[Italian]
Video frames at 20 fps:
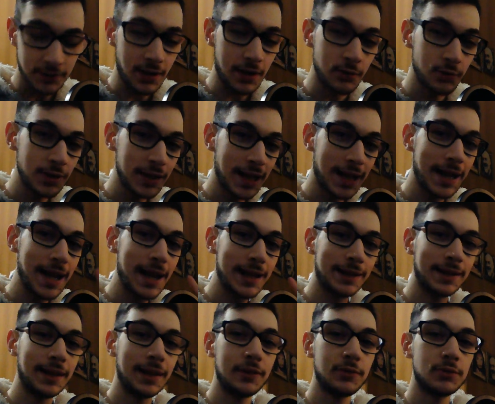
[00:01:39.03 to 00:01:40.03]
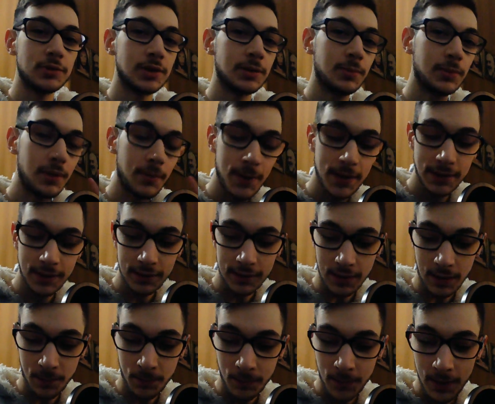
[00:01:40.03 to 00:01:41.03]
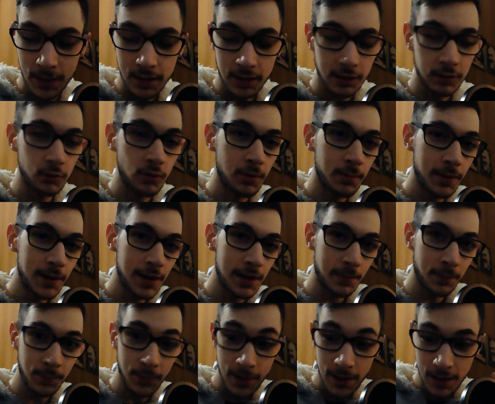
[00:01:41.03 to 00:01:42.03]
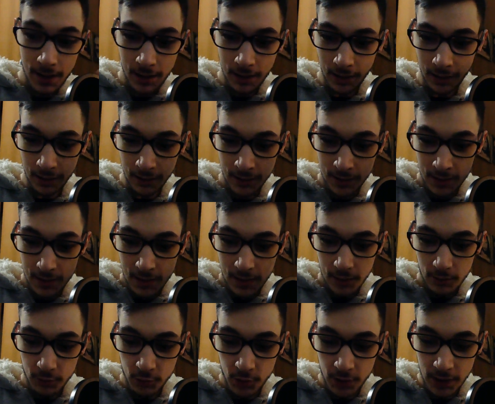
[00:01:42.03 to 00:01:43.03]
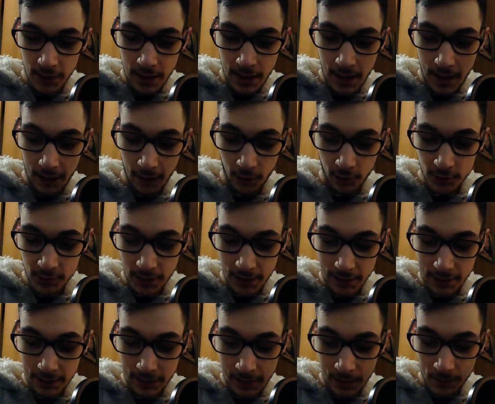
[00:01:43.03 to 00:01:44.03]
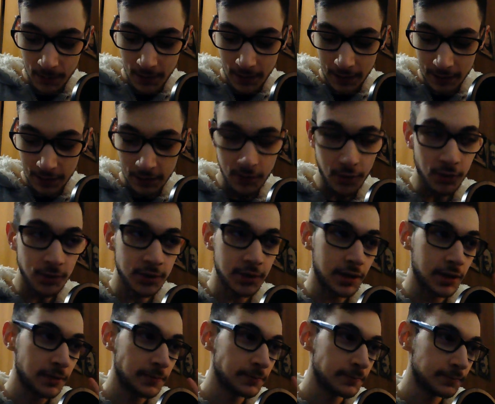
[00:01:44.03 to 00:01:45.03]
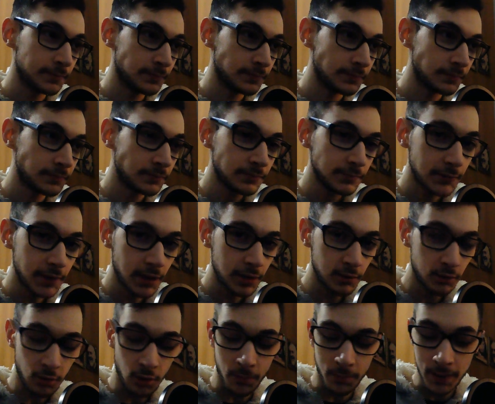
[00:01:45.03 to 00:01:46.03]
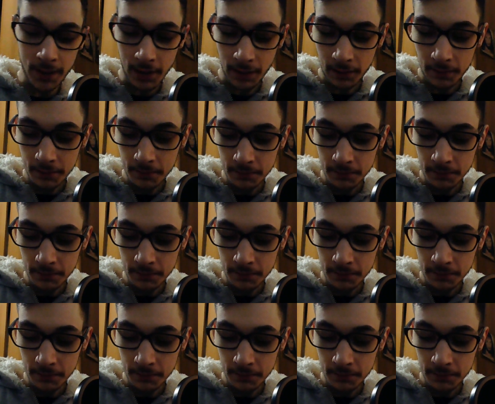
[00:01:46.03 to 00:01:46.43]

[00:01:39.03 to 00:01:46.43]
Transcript: cioè l'unica carta che uno si poteva mettere in 3 per in 2x per riuscire a cosare determinate cose in uno per.